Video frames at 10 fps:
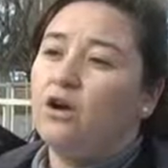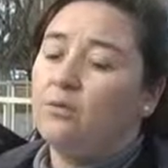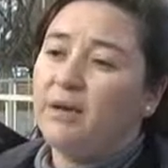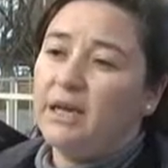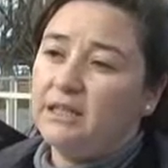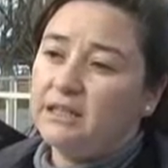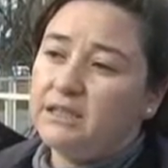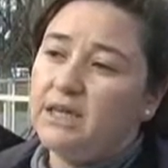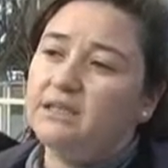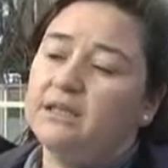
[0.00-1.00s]
con
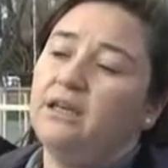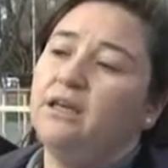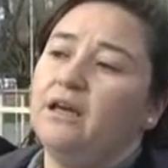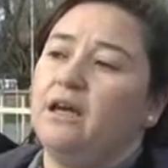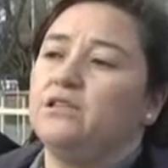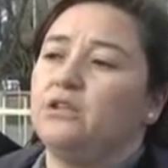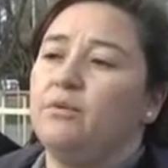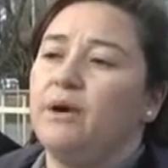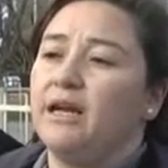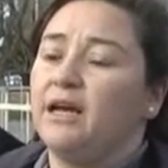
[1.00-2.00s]
planillas y
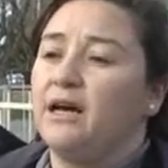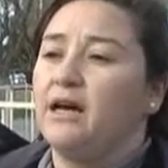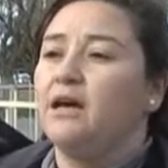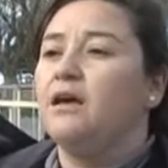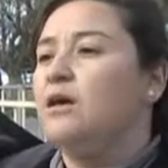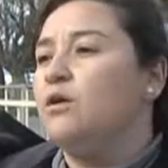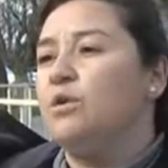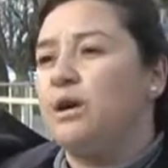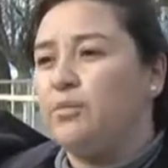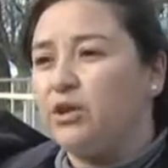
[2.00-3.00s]
ellos van a
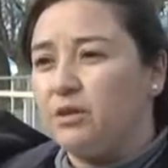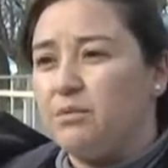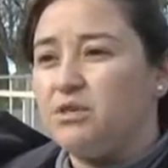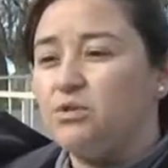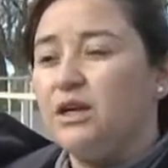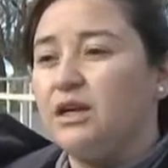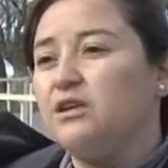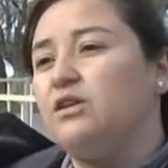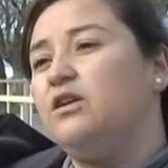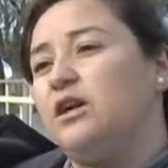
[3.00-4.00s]
un aporte mensual, que
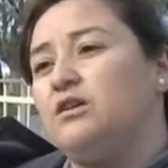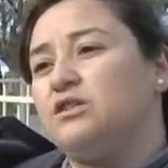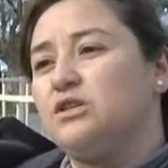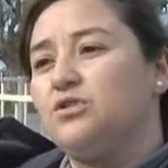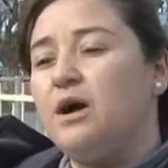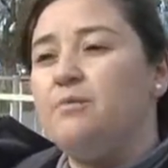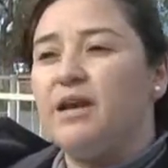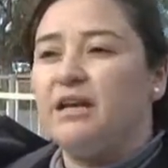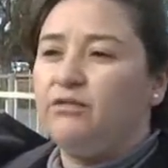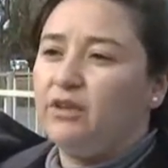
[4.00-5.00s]
esto es lo que nos ayuda a
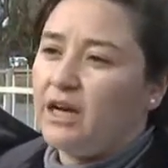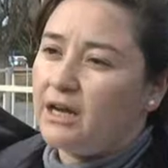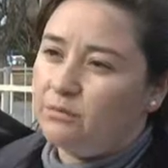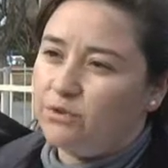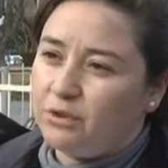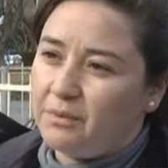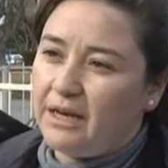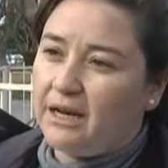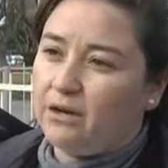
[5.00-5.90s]
planificar a mucho más